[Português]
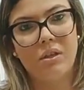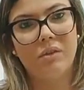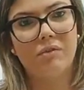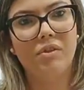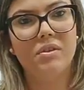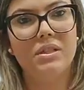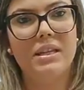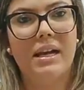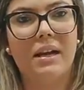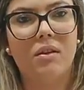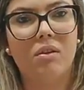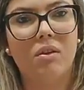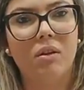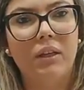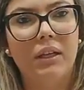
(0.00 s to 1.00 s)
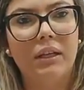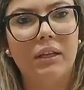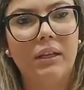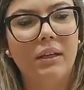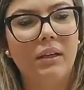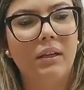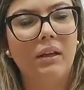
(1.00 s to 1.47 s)
Eu vou usar a cola
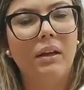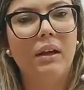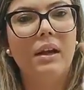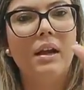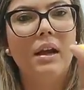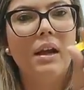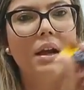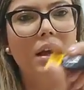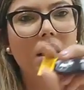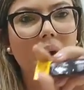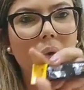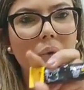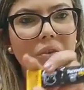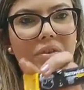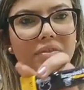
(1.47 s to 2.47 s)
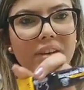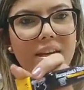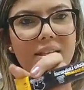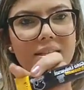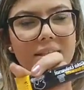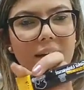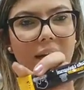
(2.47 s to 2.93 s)

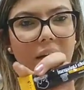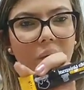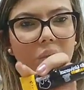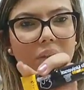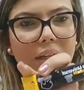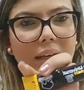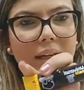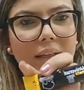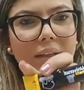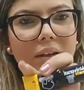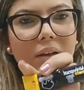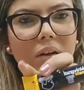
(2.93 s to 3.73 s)
universal, tá?